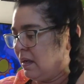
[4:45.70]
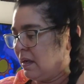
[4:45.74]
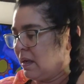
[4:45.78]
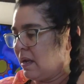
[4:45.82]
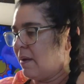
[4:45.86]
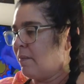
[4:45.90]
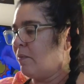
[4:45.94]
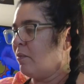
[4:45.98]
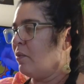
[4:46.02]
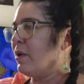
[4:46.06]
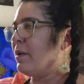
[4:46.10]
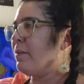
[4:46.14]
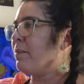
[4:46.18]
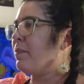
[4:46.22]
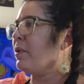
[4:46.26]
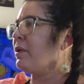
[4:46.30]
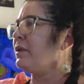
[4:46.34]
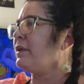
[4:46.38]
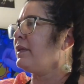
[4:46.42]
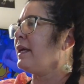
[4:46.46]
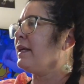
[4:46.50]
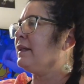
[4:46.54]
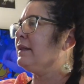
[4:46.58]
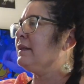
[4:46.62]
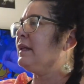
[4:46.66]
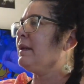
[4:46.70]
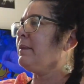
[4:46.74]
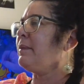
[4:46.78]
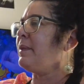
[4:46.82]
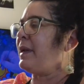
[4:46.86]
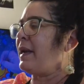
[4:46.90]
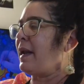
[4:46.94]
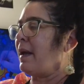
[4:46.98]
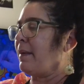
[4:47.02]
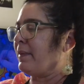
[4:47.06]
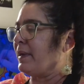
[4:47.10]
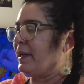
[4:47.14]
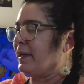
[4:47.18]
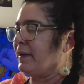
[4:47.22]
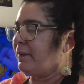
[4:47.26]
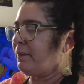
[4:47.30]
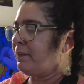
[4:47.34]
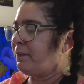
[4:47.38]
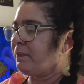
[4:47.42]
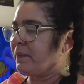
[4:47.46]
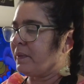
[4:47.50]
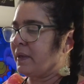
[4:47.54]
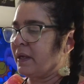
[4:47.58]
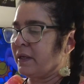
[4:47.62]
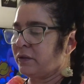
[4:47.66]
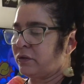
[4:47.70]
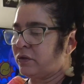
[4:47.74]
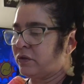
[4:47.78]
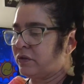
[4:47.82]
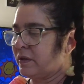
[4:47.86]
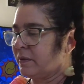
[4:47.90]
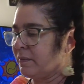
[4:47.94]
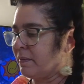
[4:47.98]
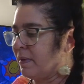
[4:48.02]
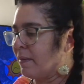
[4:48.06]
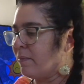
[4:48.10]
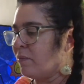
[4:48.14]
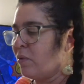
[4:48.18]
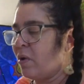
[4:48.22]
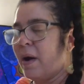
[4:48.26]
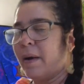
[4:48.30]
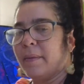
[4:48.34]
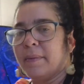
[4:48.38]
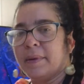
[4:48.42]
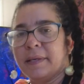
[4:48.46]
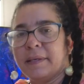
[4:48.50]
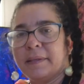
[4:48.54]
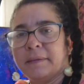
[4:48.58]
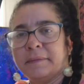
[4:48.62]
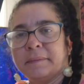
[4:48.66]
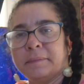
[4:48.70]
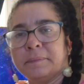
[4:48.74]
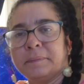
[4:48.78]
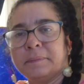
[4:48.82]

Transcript: que es muy importante para mí. Entonces vamos a ver.